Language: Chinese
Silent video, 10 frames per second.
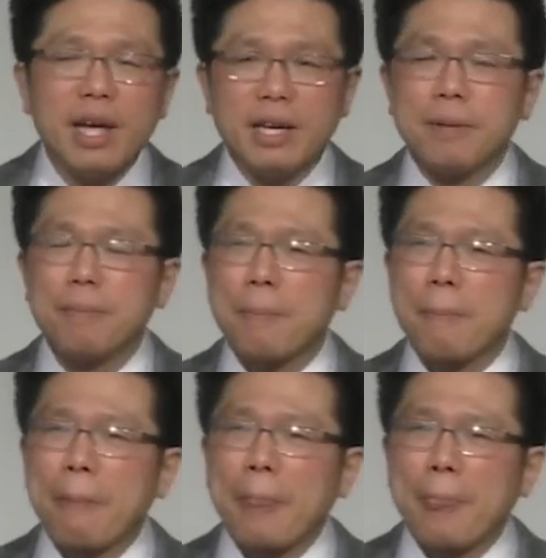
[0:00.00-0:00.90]
你要如
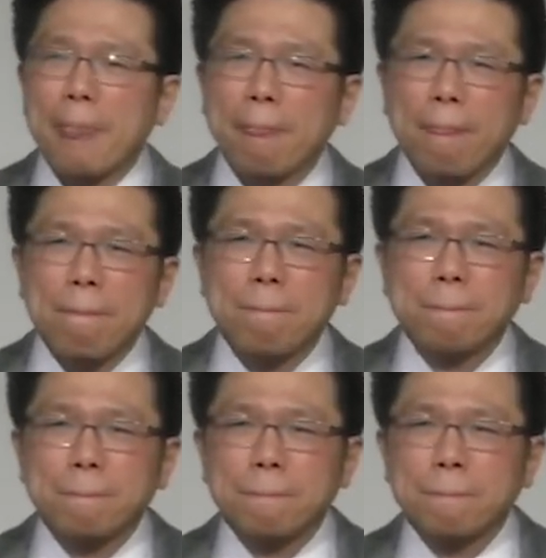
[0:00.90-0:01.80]
何的表达你
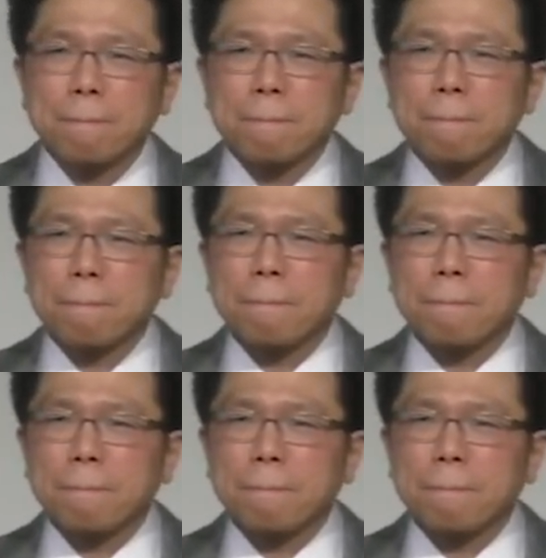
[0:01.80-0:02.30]
继续的去